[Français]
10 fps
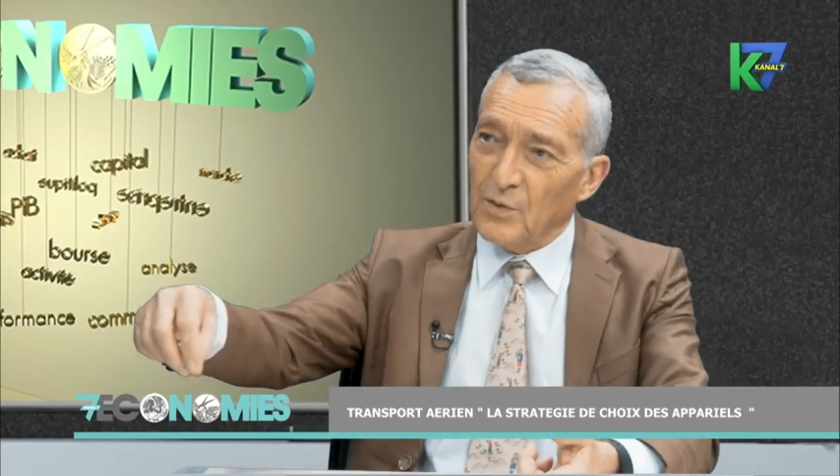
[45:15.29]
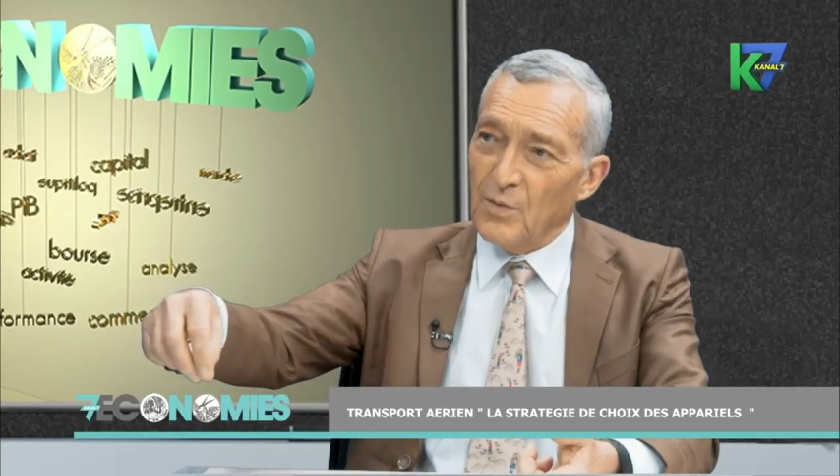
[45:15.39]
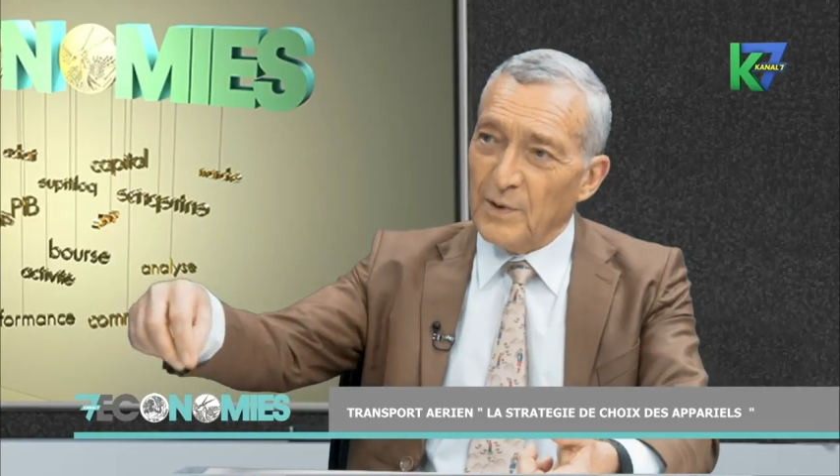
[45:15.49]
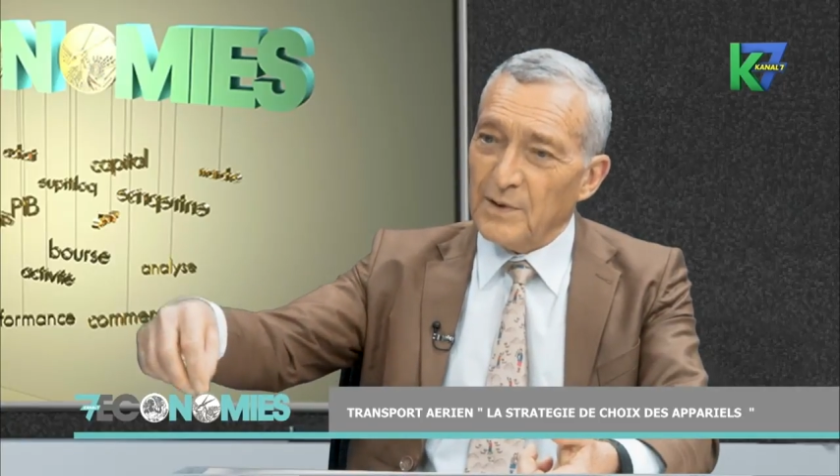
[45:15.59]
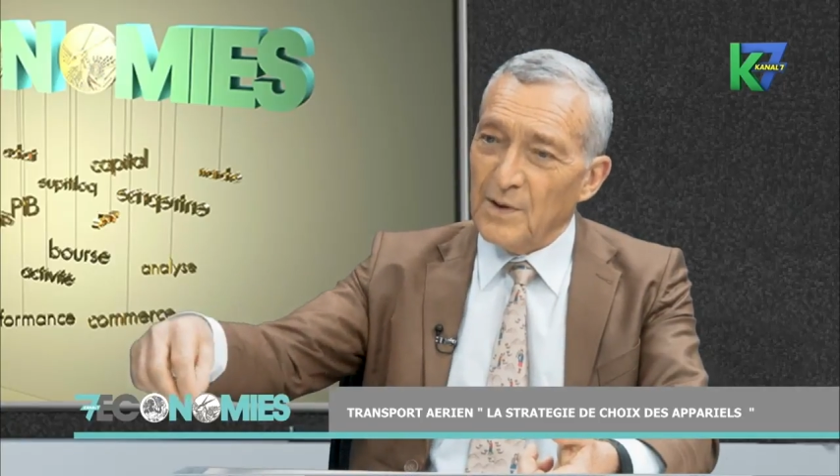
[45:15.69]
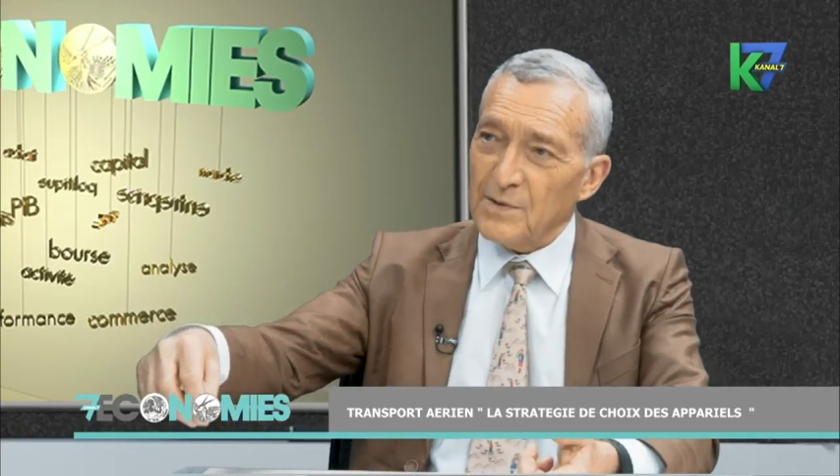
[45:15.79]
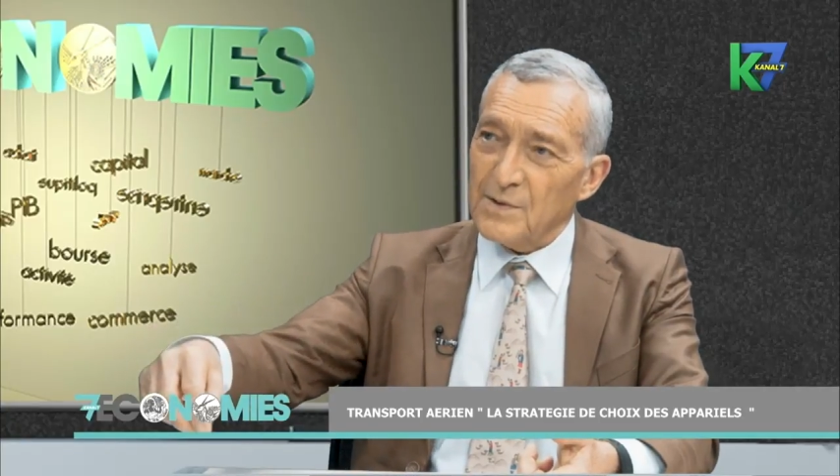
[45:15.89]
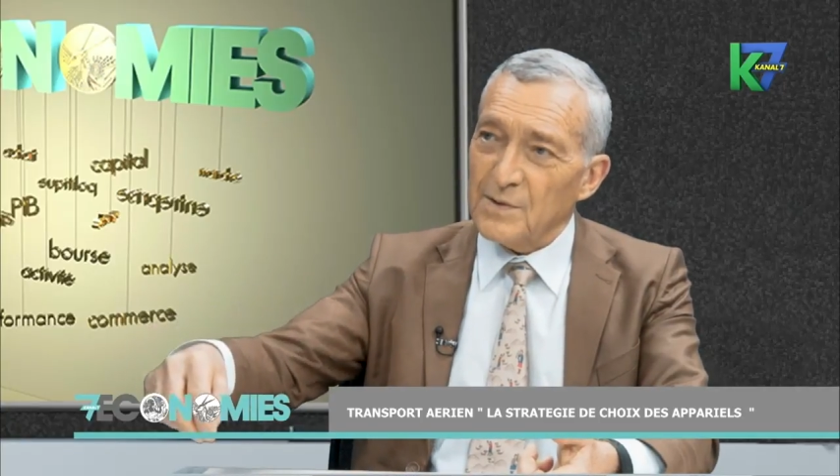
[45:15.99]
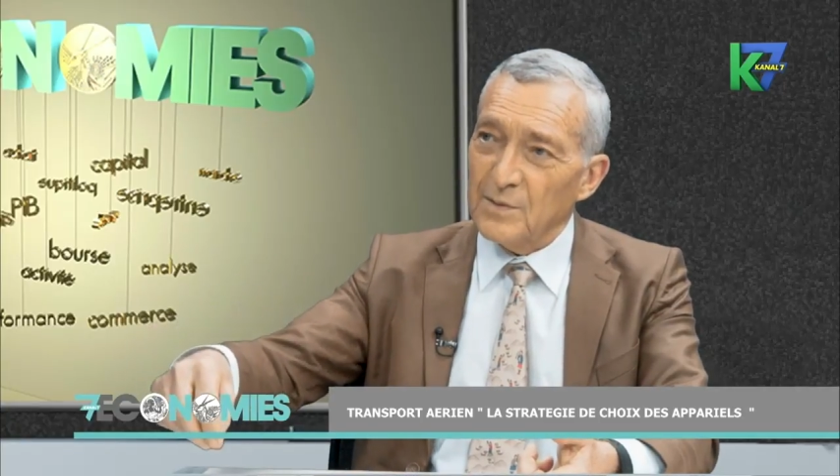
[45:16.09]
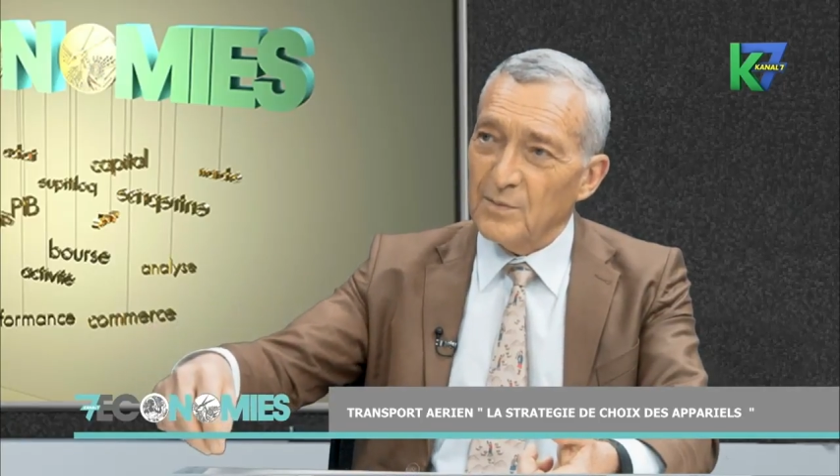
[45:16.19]

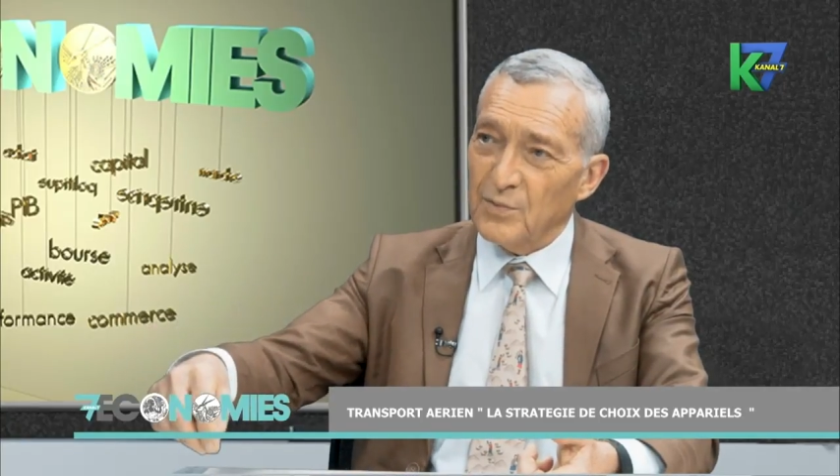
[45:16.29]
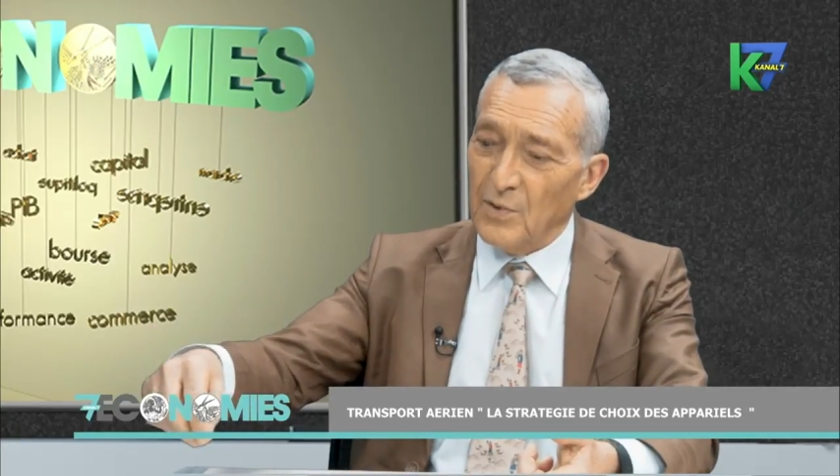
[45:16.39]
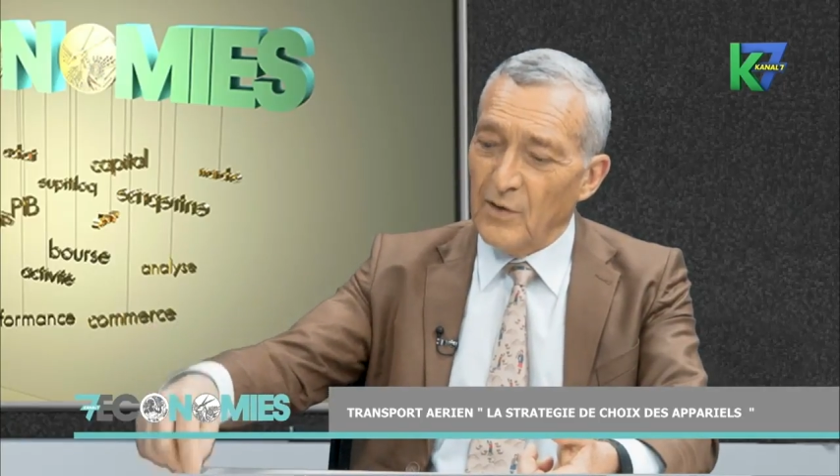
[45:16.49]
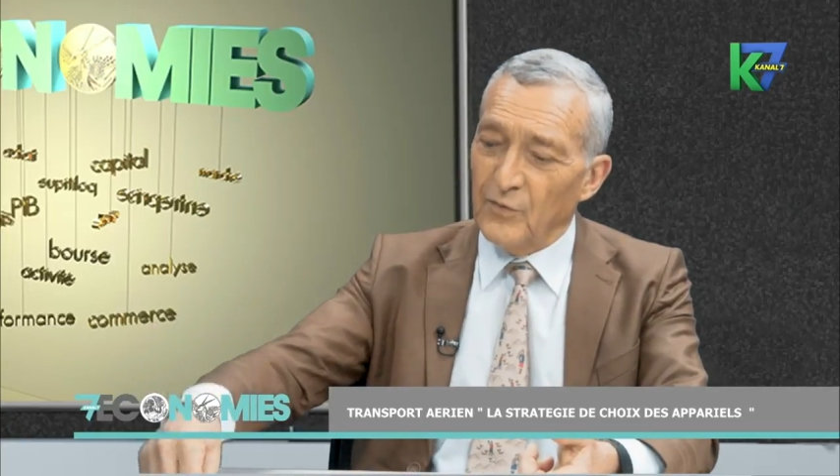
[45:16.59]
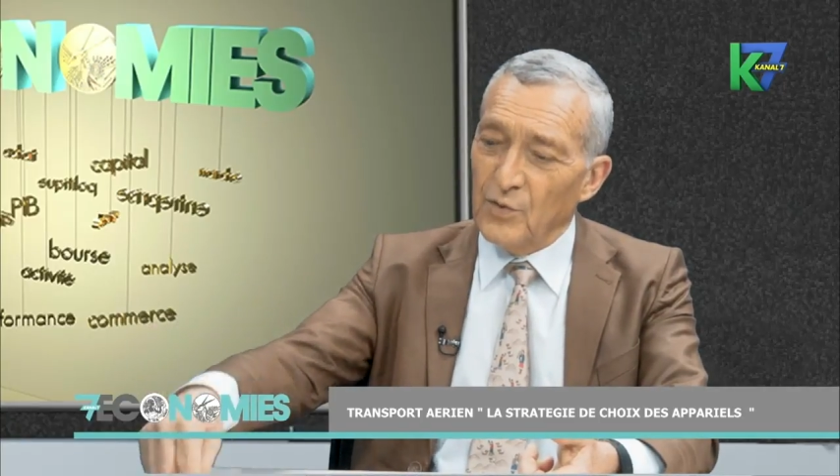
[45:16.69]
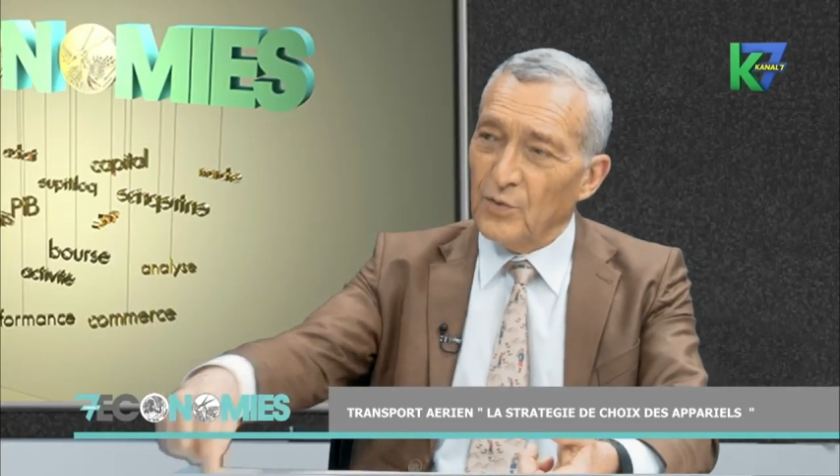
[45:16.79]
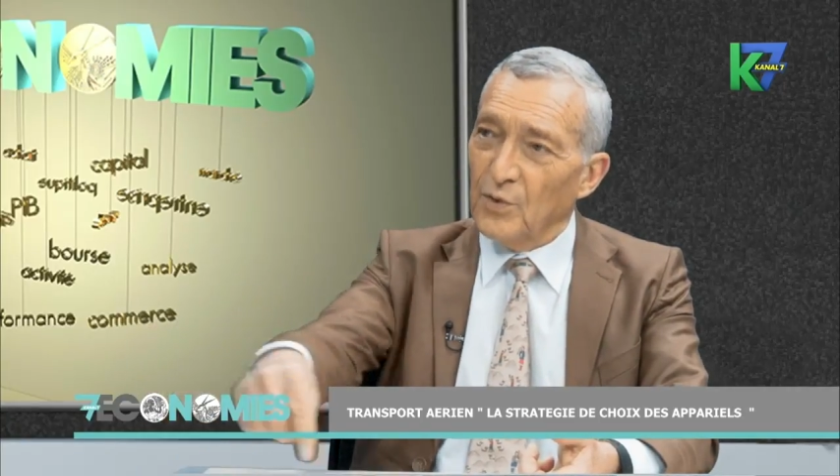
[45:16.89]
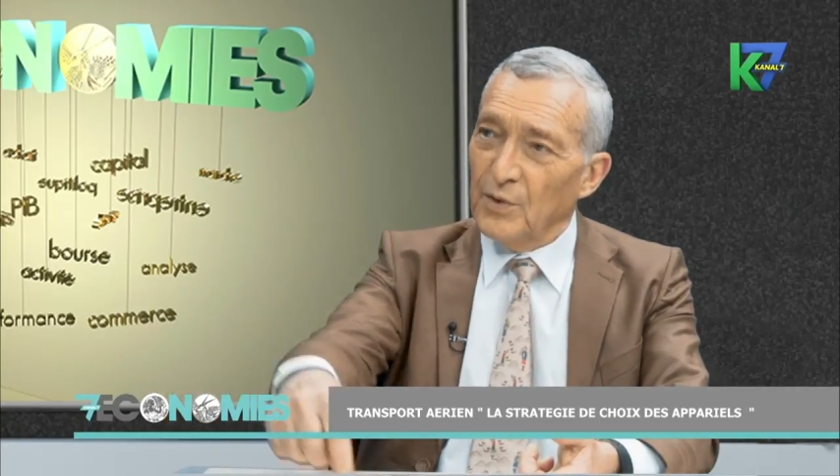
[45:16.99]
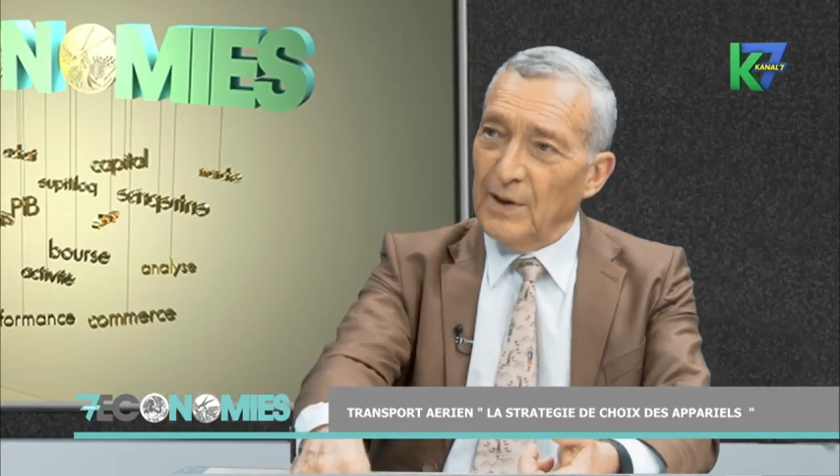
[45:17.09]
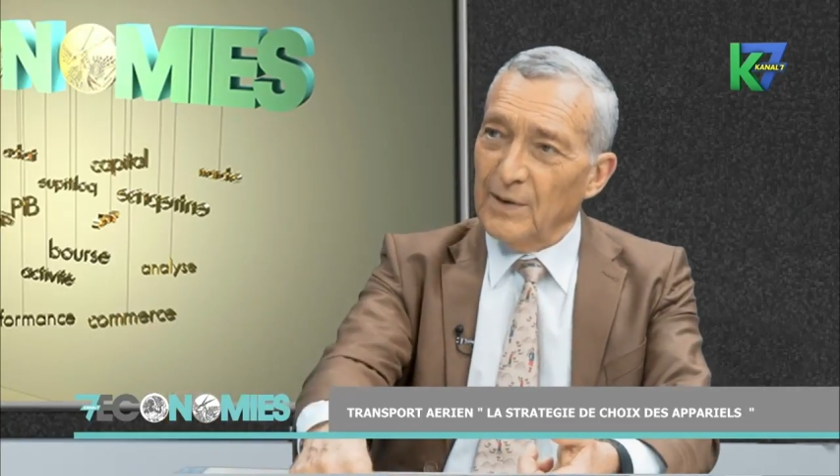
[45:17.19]
compétence pour l'avion
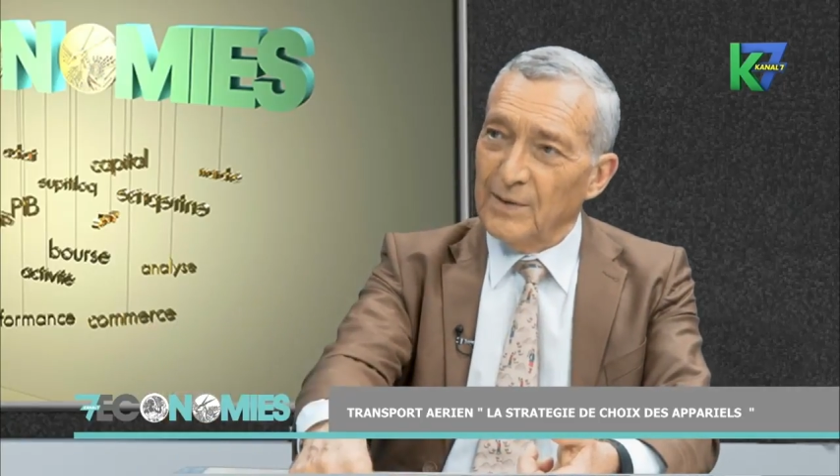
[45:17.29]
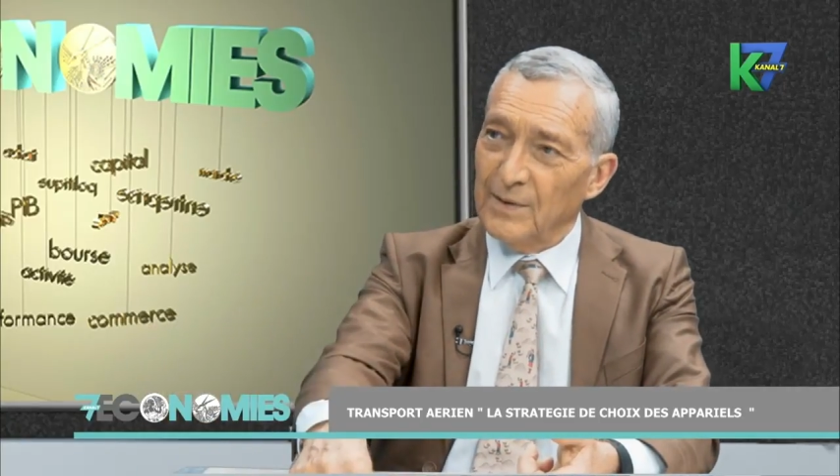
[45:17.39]
donné.